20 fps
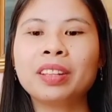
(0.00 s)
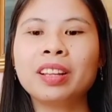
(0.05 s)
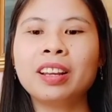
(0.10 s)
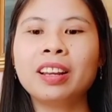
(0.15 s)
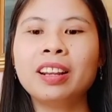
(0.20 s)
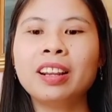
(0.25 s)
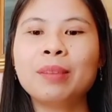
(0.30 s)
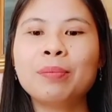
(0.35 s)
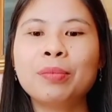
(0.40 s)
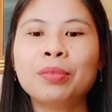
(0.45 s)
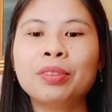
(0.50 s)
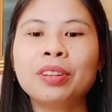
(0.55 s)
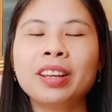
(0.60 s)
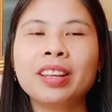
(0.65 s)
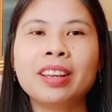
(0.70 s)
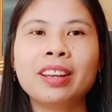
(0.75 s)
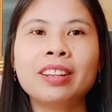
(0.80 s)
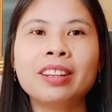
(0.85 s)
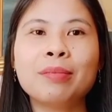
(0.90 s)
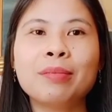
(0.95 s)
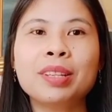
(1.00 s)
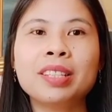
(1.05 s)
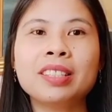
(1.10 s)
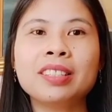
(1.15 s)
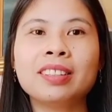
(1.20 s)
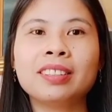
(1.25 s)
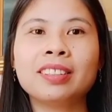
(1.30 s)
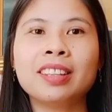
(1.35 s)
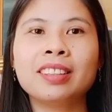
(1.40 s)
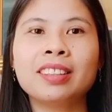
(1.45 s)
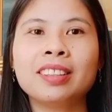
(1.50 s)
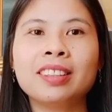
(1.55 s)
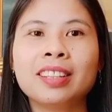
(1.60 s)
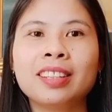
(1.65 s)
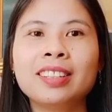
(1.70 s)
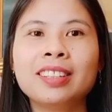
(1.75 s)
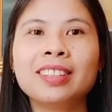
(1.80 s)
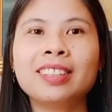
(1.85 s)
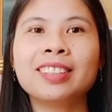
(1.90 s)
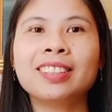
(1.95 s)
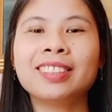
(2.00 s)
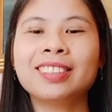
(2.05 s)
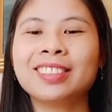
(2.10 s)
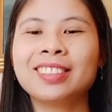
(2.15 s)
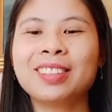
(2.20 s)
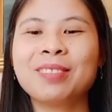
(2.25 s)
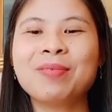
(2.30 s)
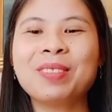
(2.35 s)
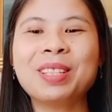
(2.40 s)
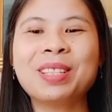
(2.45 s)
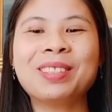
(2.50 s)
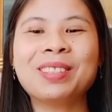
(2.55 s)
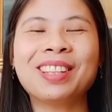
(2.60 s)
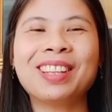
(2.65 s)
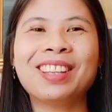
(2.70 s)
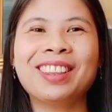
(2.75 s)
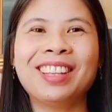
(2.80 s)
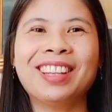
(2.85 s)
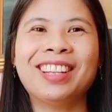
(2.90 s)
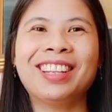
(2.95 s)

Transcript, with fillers: Alam mo na yan, na-miss na kita. Na-miss na kita.